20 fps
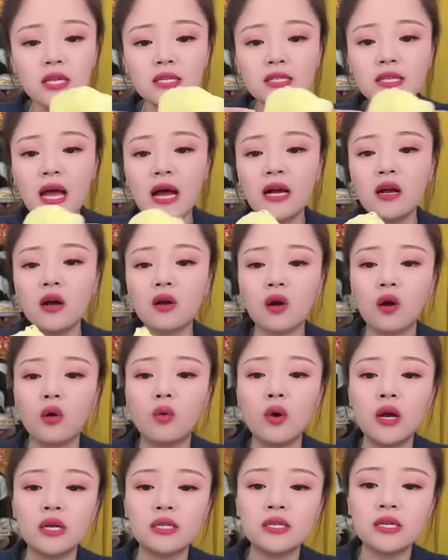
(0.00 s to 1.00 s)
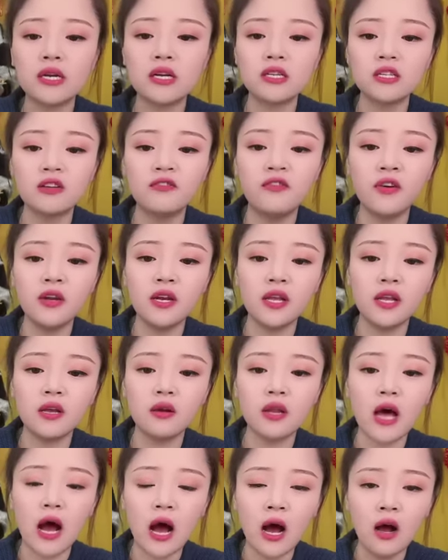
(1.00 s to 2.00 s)
3个口味，这个是凤梨
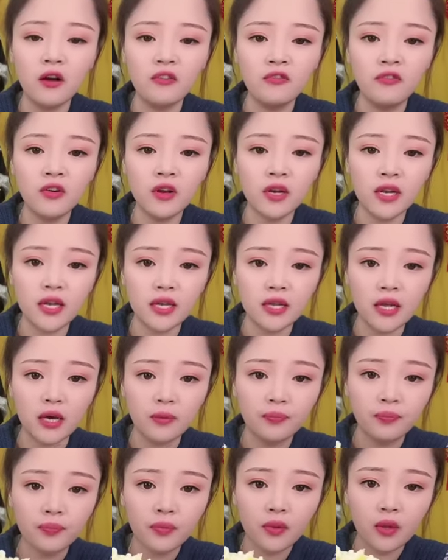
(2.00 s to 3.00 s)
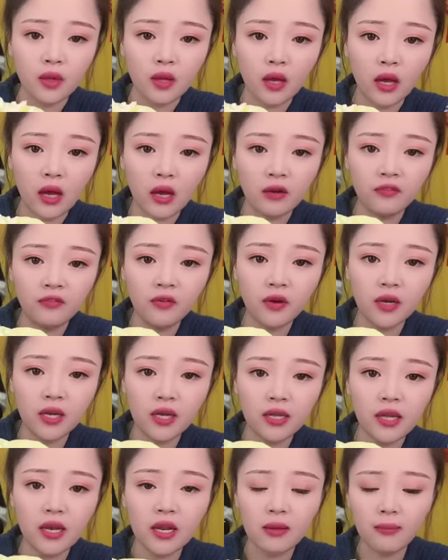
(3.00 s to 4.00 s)
了啊，凤梨的啊，凤
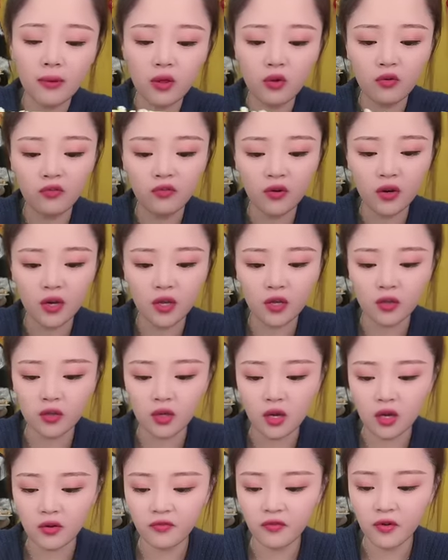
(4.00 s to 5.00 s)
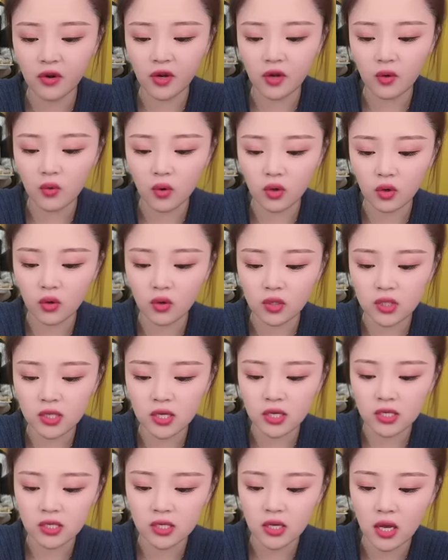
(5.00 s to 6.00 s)
梨的里面有凤梨那个凤梨果肉，这
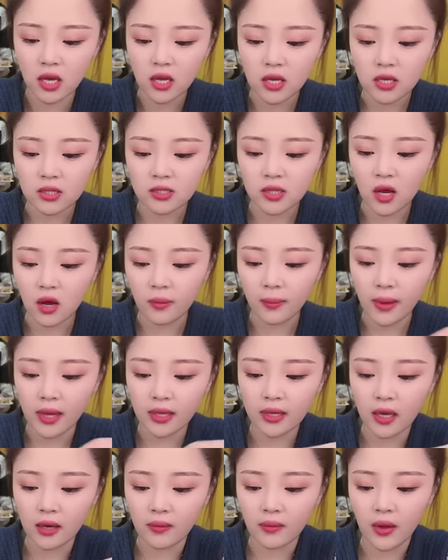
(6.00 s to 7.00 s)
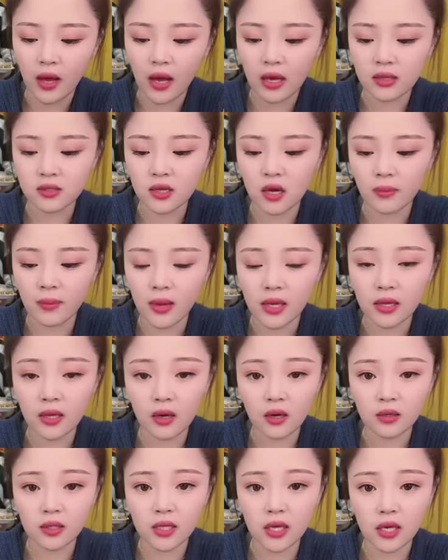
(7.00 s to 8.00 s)
个是草莓的啊，草莓的
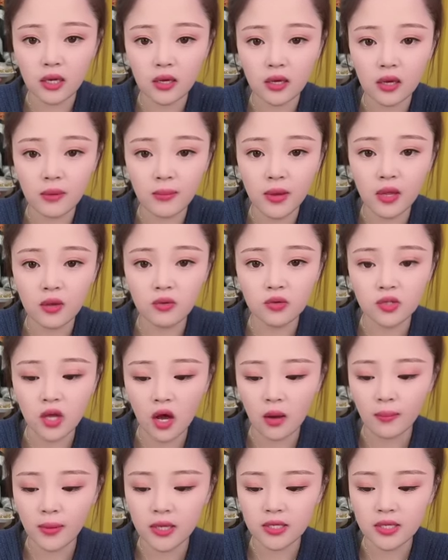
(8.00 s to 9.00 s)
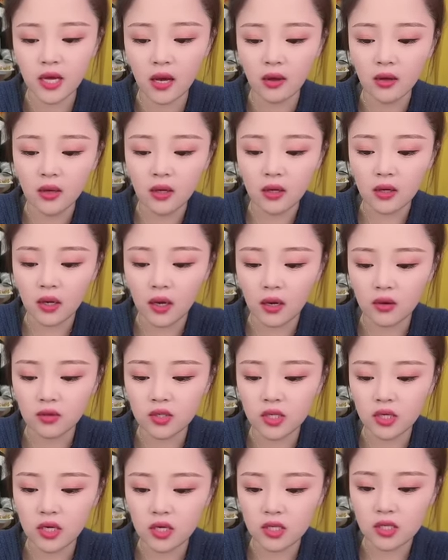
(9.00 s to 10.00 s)
老铁，里面有草莓酱，然后
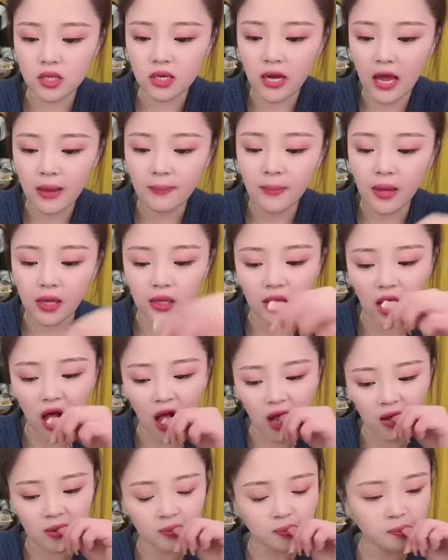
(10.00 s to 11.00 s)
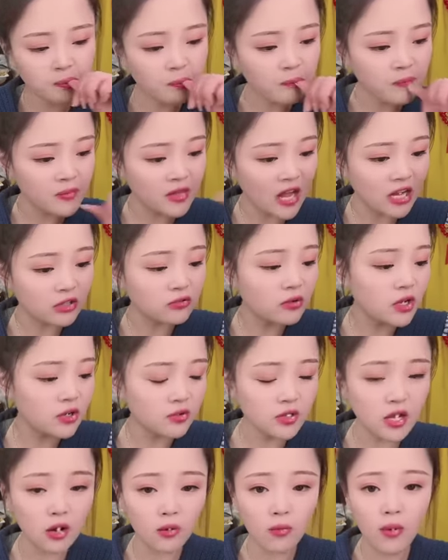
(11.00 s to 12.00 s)
这个是蓝莓的啊，拿出来
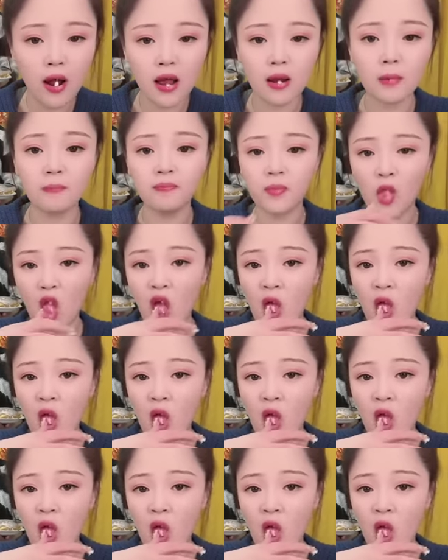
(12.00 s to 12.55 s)
有点化了。